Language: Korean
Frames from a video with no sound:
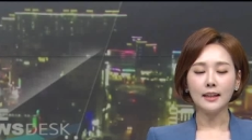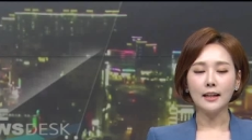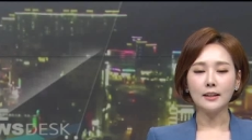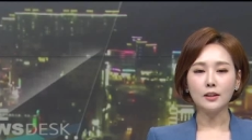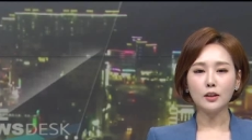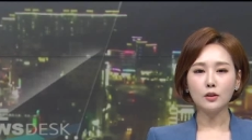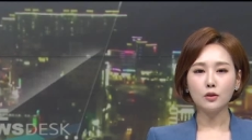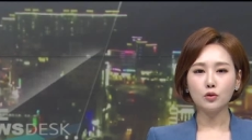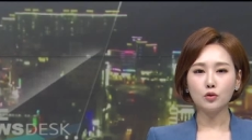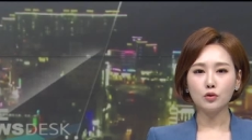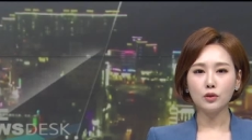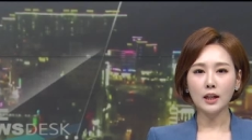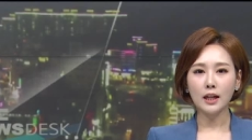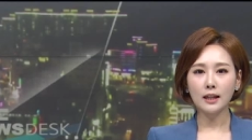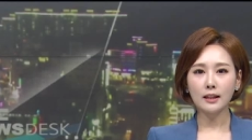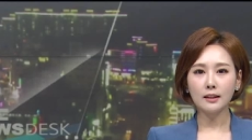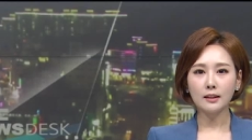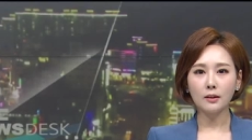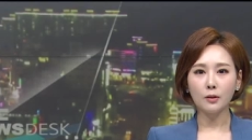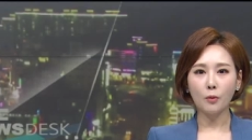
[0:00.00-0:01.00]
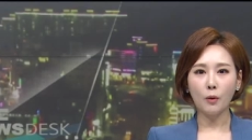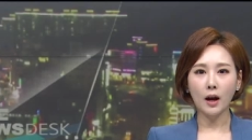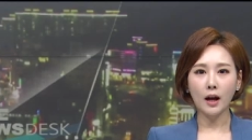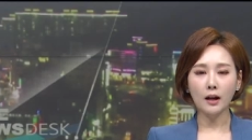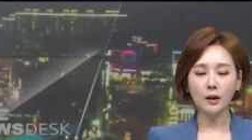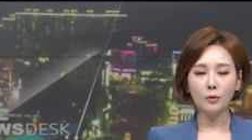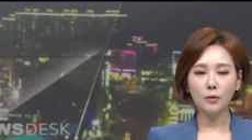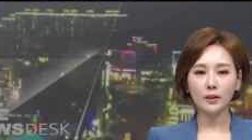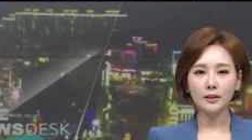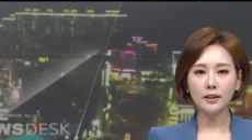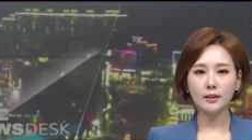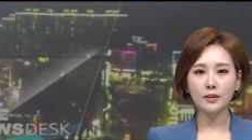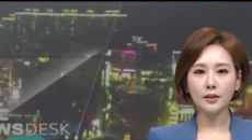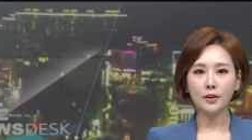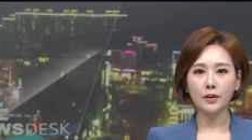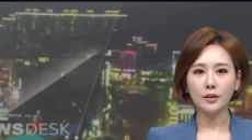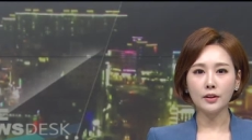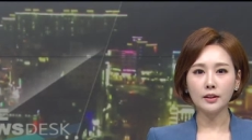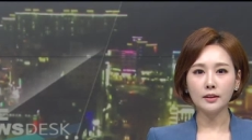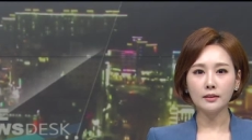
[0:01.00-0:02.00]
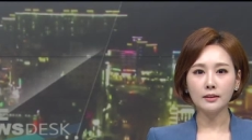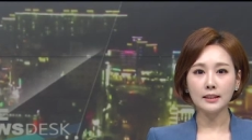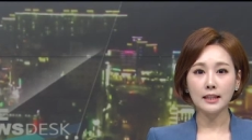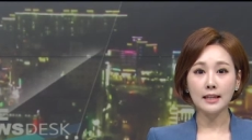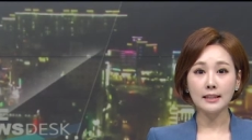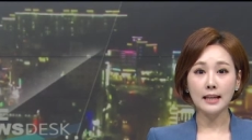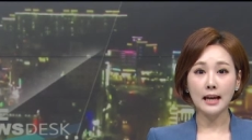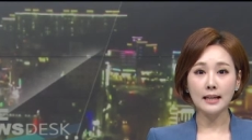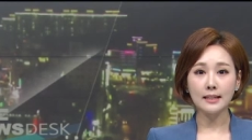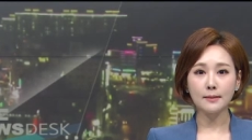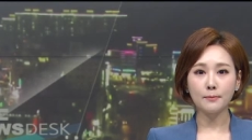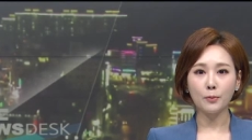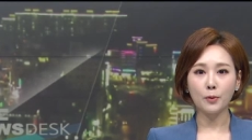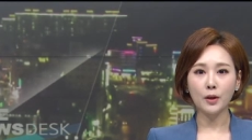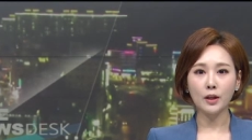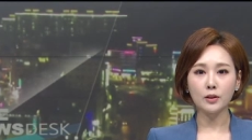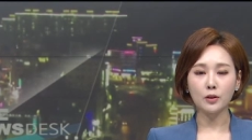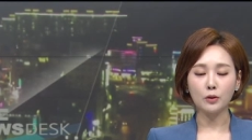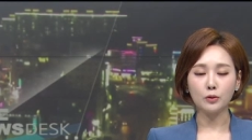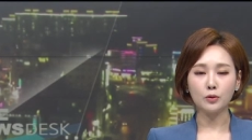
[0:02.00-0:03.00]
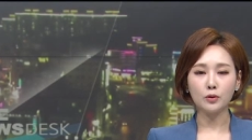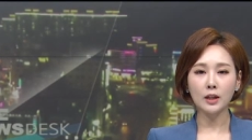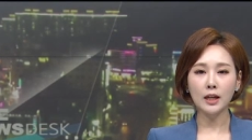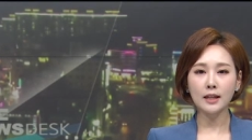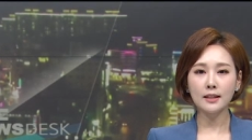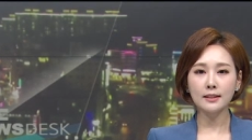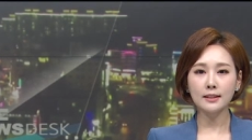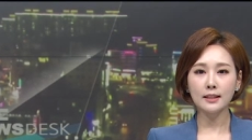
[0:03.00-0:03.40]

대전 중앙과학관에서 열린 제40회 전국